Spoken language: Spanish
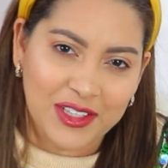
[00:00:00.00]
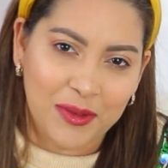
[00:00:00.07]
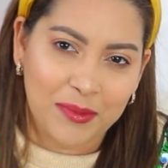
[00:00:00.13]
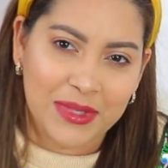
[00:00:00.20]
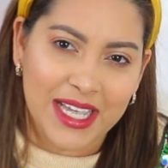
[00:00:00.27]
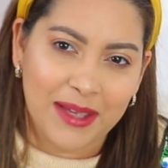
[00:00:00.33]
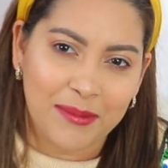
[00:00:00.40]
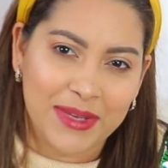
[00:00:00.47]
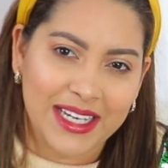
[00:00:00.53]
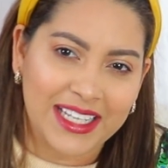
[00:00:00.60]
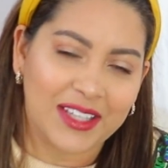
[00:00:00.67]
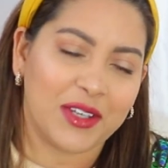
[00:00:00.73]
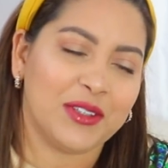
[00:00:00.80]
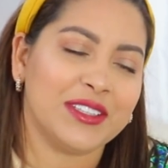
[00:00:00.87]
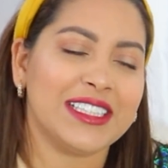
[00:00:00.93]

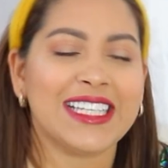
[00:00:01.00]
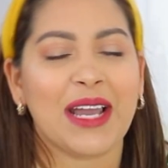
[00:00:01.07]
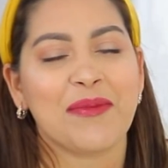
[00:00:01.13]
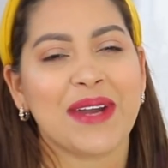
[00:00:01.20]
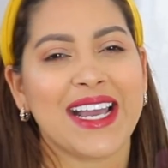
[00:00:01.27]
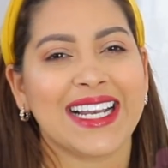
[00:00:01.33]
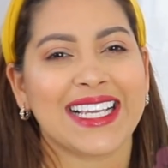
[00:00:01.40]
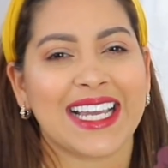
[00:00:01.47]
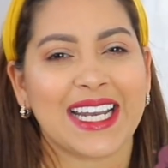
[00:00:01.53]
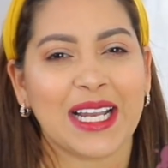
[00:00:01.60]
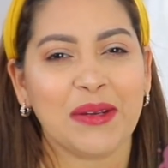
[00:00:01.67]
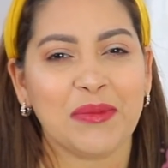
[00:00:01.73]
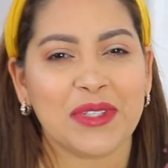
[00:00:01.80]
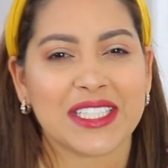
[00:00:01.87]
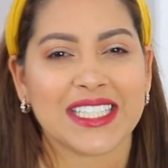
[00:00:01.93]
bienvenidos un día más al
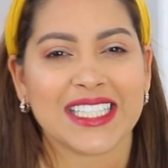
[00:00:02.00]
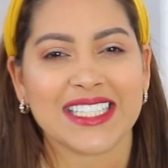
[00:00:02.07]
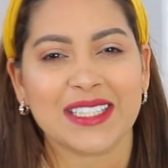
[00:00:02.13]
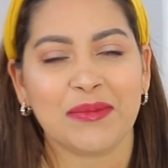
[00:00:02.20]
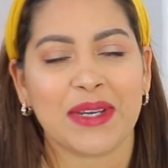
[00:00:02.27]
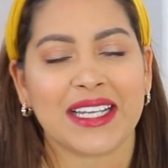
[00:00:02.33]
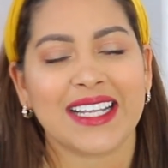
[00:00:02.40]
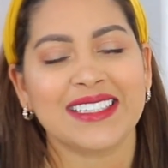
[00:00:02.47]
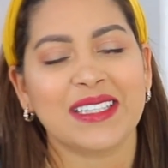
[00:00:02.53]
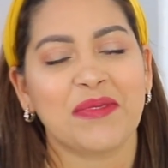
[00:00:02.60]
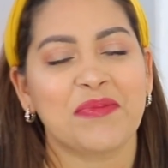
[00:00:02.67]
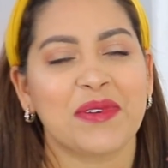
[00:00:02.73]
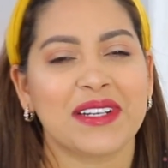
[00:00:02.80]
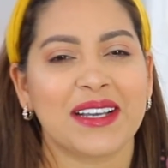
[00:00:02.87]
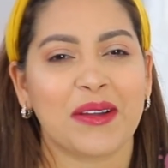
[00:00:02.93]
canal. Muchísimas gracias
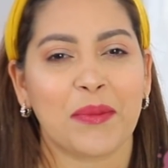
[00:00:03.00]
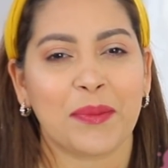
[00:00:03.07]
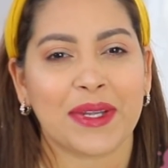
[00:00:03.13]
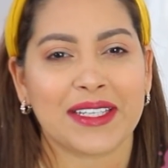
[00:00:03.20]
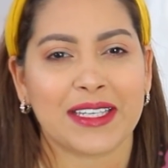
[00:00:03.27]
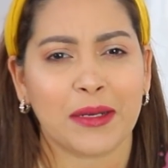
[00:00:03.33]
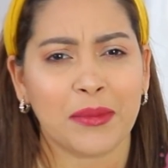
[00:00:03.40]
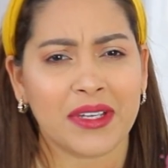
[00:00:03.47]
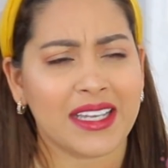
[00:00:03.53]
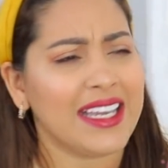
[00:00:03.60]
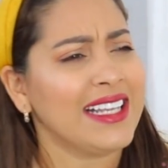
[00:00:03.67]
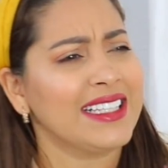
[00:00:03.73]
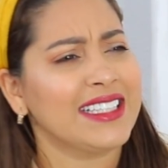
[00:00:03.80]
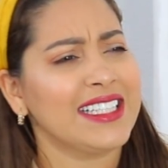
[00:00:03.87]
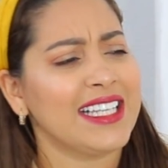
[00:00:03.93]
por acompañarme
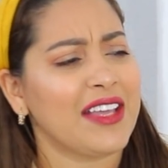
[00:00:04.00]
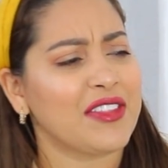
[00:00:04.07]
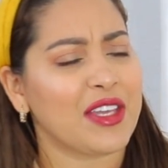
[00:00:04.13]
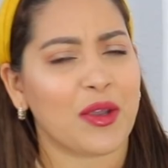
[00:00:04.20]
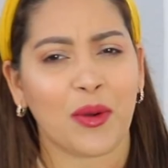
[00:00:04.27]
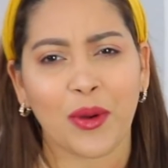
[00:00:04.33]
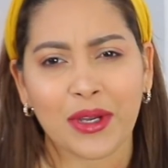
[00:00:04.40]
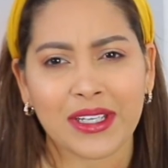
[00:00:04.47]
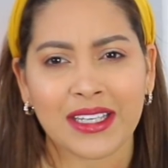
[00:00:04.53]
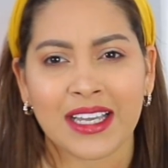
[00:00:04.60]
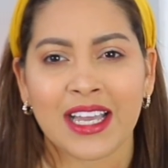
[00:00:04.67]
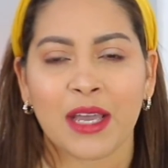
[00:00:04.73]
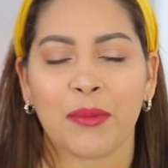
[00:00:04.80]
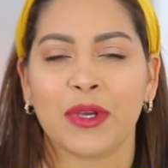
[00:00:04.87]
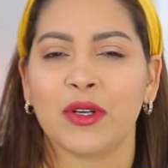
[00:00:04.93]
el día de hoy.
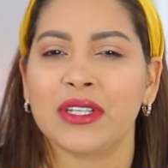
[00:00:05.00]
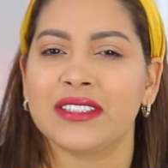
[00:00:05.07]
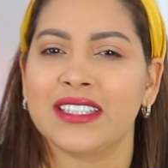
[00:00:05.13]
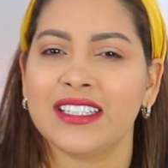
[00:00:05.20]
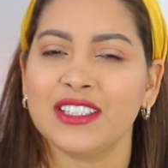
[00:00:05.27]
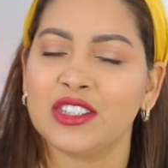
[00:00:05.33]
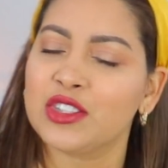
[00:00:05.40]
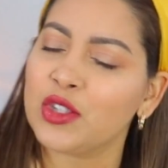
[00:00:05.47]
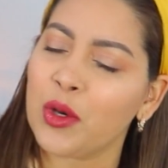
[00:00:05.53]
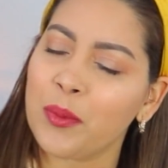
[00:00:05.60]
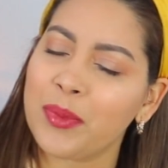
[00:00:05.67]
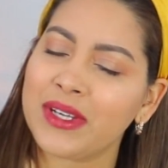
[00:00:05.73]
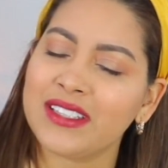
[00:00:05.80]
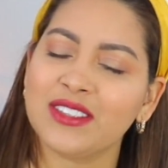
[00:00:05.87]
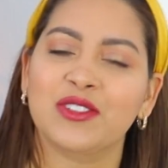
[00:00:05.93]
Espero que estén
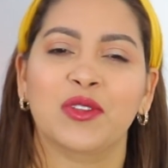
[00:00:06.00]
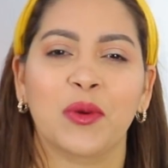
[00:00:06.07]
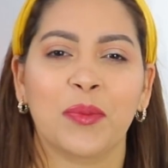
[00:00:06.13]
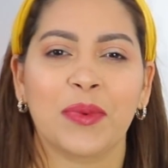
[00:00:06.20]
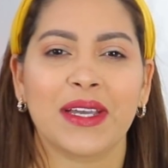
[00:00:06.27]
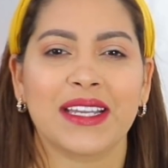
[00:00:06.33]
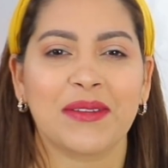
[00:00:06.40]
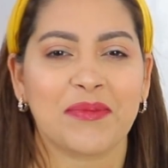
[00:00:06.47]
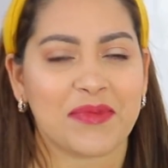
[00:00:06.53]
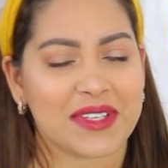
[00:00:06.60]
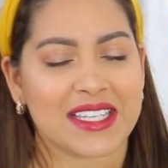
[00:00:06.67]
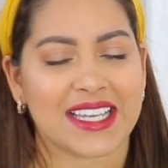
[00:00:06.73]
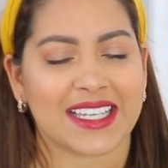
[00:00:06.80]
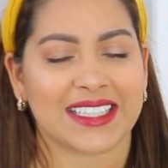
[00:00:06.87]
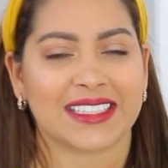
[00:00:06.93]
súper, súper
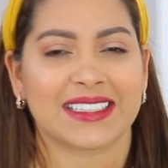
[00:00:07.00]
bien.